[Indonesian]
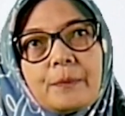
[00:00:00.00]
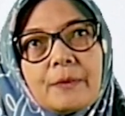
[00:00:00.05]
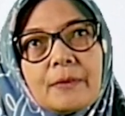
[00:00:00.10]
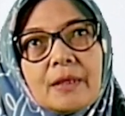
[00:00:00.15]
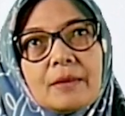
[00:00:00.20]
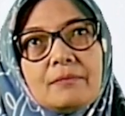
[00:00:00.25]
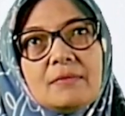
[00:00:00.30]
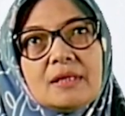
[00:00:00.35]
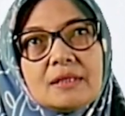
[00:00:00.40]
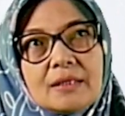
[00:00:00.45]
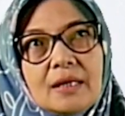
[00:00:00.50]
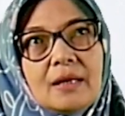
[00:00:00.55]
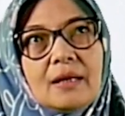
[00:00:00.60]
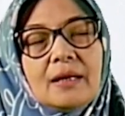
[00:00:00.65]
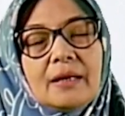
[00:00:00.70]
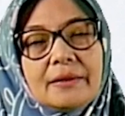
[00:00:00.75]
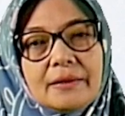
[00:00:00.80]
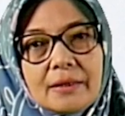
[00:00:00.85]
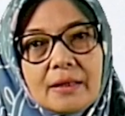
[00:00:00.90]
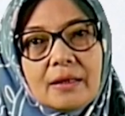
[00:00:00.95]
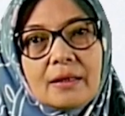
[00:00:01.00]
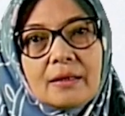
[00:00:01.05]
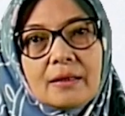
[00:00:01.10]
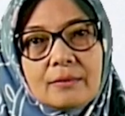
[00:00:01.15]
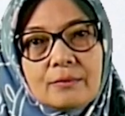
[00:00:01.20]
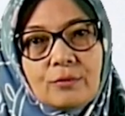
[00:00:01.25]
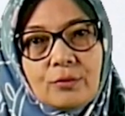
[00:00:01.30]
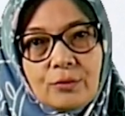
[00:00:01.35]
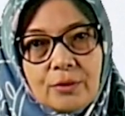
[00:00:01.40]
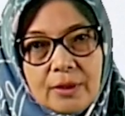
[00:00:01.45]
bisa nggak ya
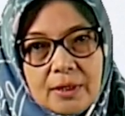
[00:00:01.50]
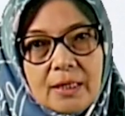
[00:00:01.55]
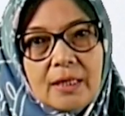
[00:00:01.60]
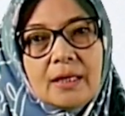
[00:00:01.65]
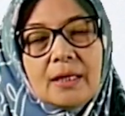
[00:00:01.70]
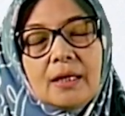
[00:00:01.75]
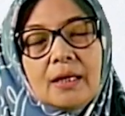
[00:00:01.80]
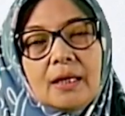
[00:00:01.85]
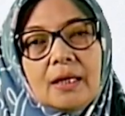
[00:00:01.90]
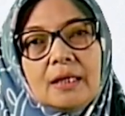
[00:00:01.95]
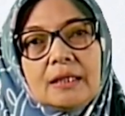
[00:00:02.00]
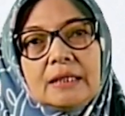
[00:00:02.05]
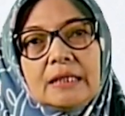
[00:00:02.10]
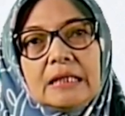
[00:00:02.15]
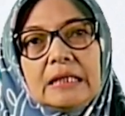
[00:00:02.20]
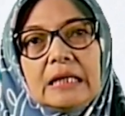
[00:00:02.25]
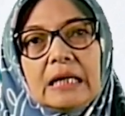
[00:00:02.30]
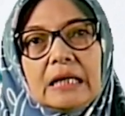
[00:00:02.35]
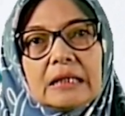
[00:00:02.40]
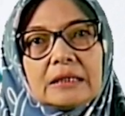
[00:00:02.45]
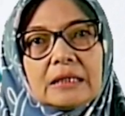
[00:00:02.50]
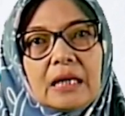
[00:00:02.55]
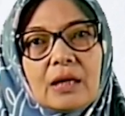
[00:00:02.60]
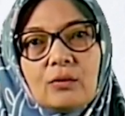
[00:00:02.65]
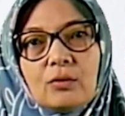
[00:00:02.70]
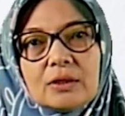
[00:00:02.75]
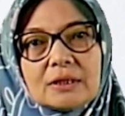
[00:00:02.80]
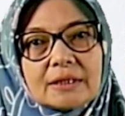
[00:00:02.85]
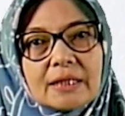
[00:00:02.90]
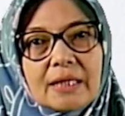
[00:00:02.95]
Bu ya, tiga
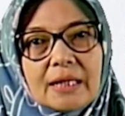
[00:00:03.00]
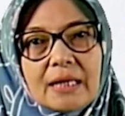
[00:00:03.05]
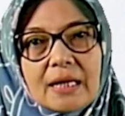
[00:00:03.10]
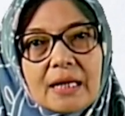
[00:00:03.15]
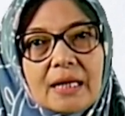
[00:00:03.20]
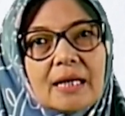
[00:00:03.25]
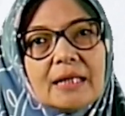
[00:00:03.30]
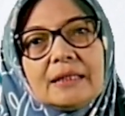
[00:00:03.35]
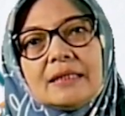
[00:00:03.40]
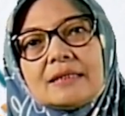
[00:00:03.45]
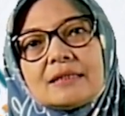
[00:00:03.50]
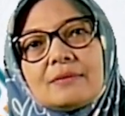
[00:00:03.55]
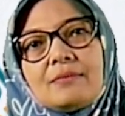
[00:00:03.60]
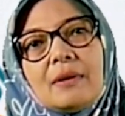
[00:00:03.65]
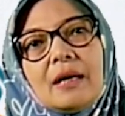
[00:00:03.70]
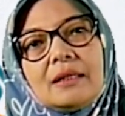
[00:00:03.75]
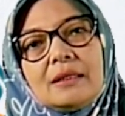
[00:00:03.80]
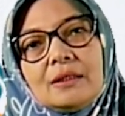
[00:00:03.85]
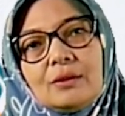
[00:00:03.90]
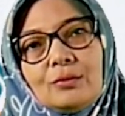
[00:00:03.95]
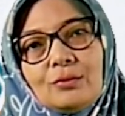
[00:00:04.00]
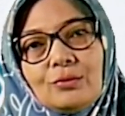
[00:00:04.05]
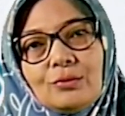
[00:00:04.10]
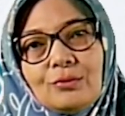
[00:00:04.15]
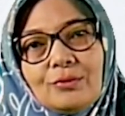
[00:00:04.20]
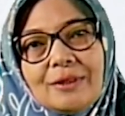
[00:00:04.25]
tahun saya nggak ganti sepatu.